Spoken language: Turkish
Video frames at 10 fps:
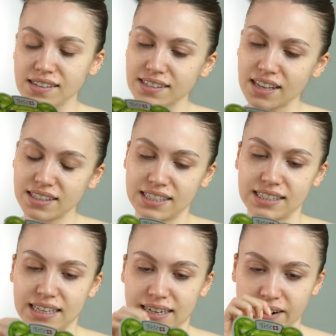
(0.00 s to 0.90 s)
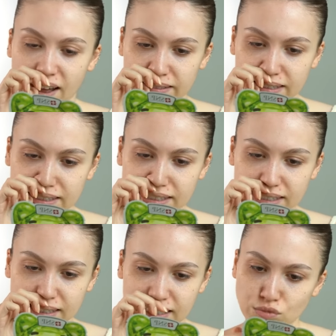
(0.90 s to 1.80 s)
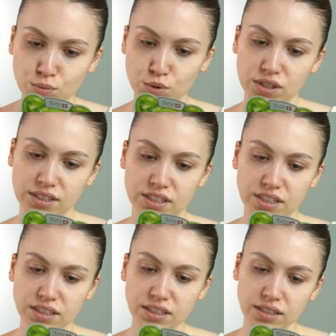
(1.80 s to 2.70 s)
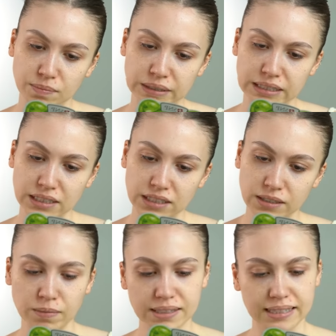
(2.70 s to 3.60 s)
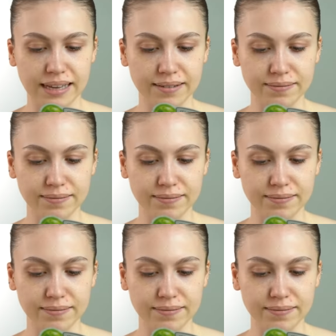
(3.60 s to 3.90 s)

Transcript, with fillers: Hassas ciltleri rahatlatıcı, yumuşatıcı bir maske.